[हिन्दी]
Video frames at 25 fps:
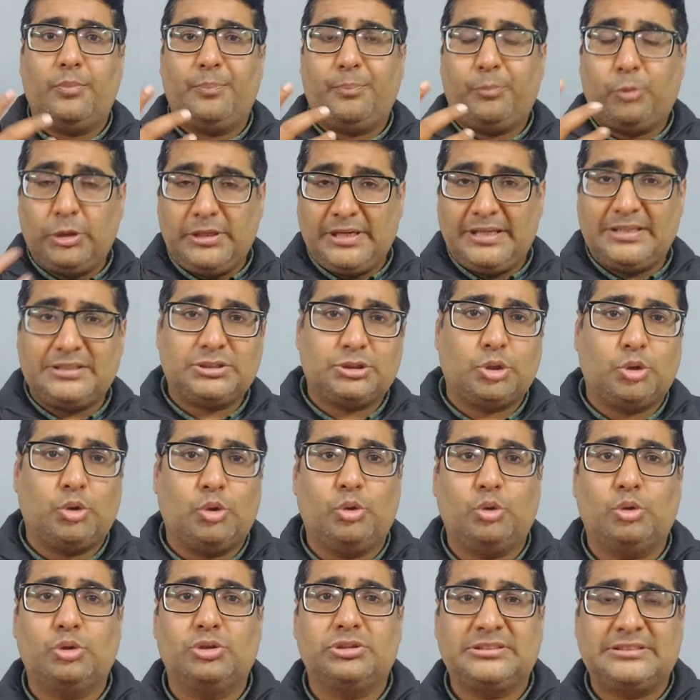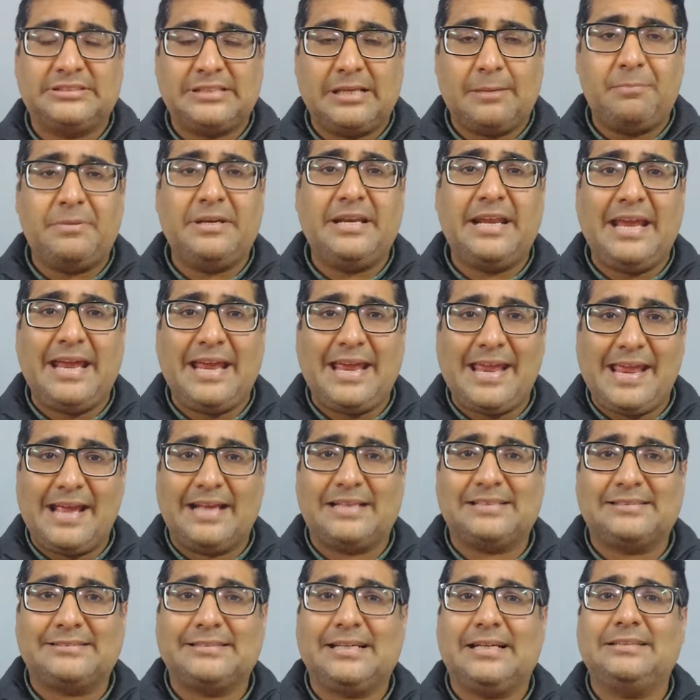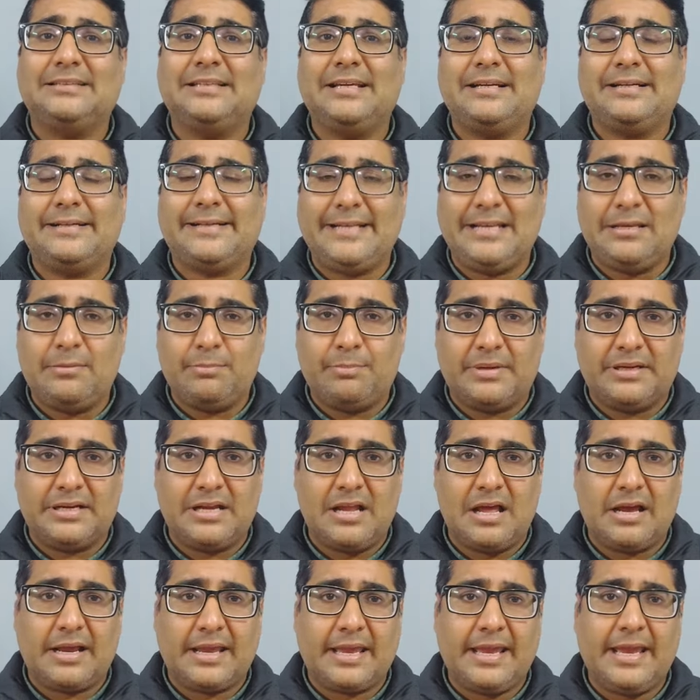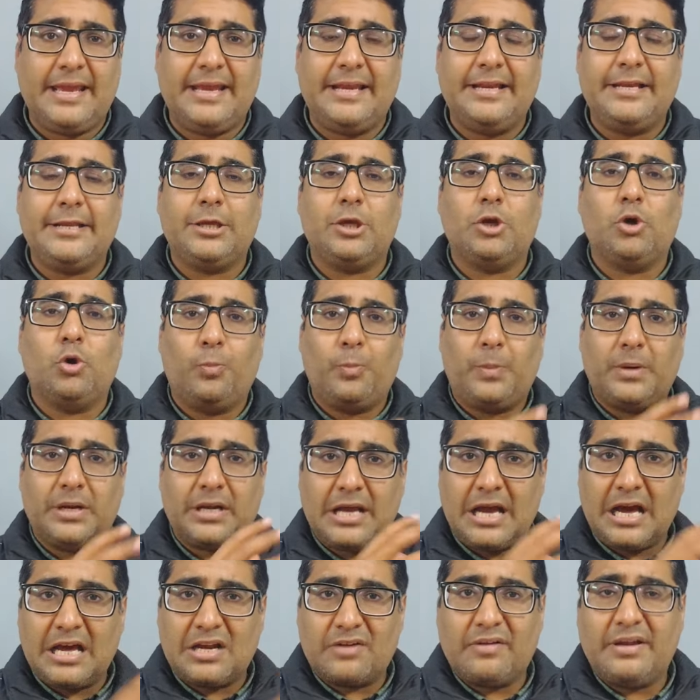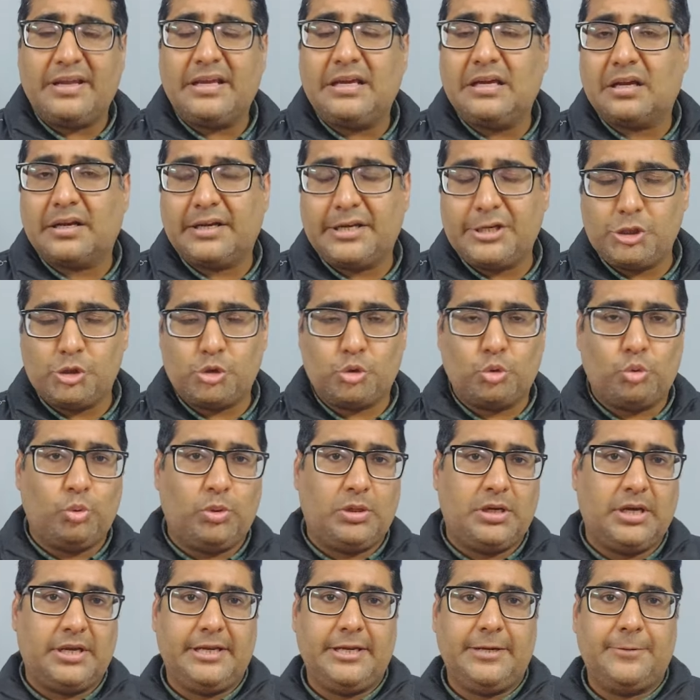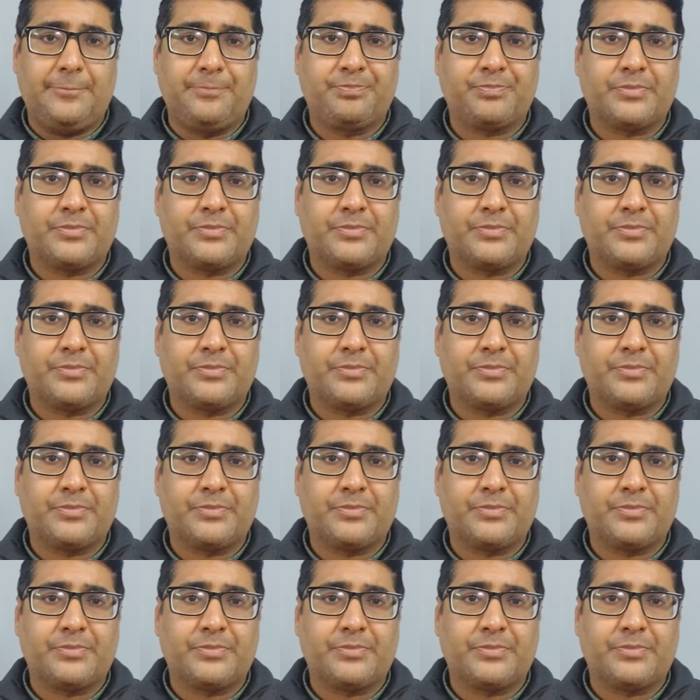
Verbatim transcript: पुलिस हो सब ने एक साथ एक टीम बना के इनके ऊपर कार्रवाई करनी शुरू करी